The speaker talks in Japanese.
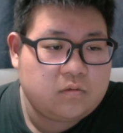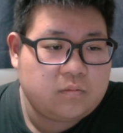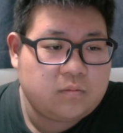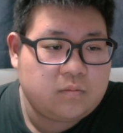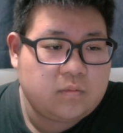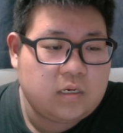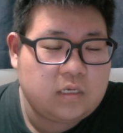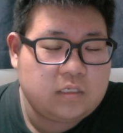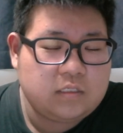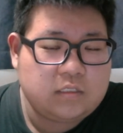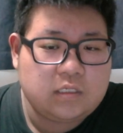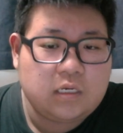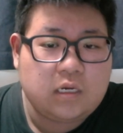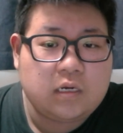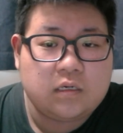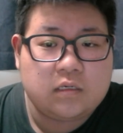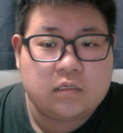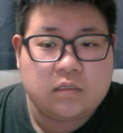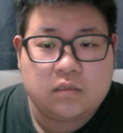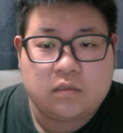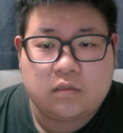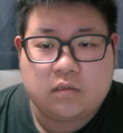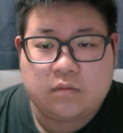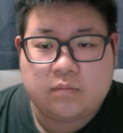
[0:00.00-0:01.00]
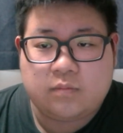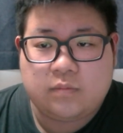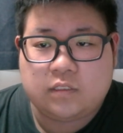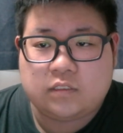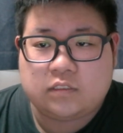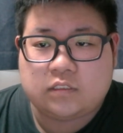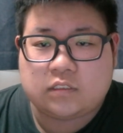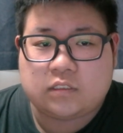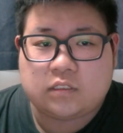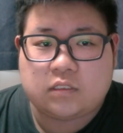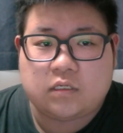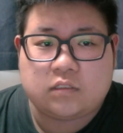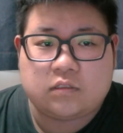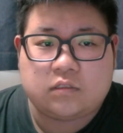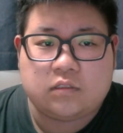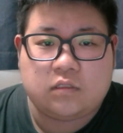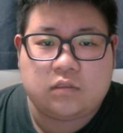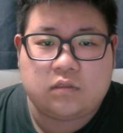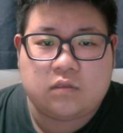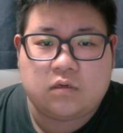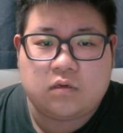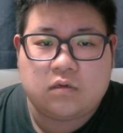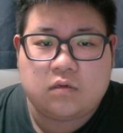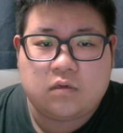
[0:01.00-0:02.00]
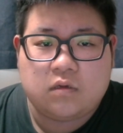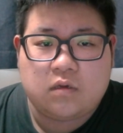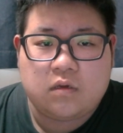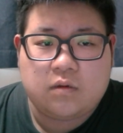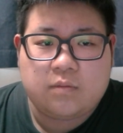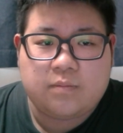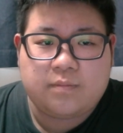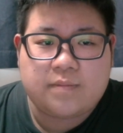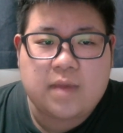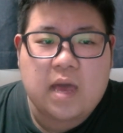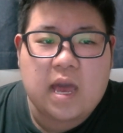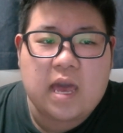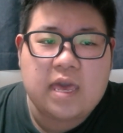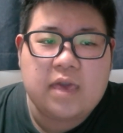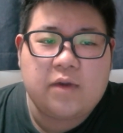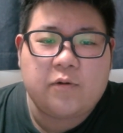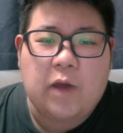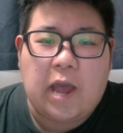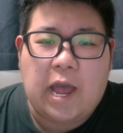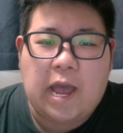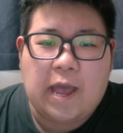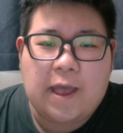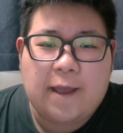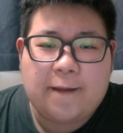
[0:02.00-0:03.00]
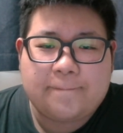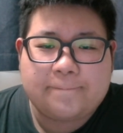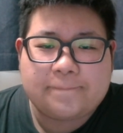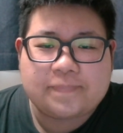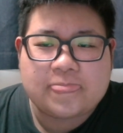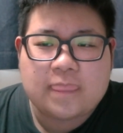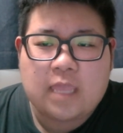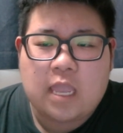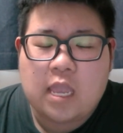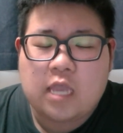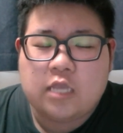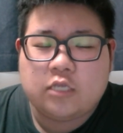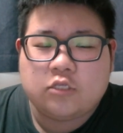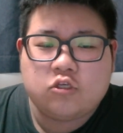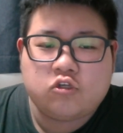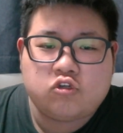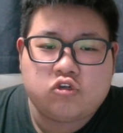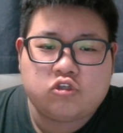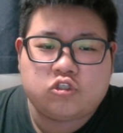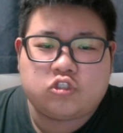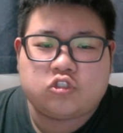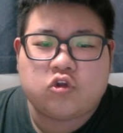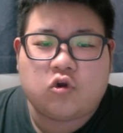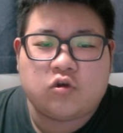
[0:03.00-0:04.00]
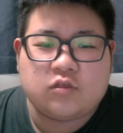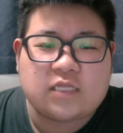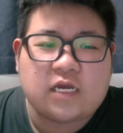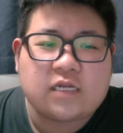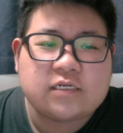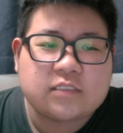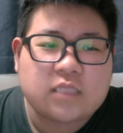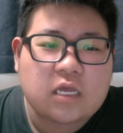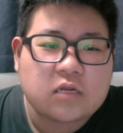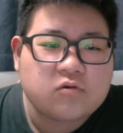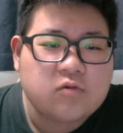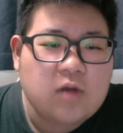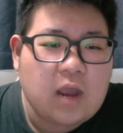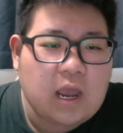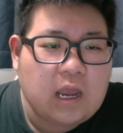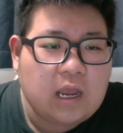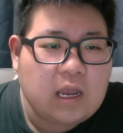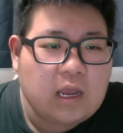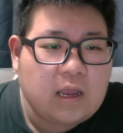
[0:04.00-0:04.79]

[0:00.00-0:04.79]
まあいいや。めっちゃ下がってんな。まあええわ。許しといたるたるわ。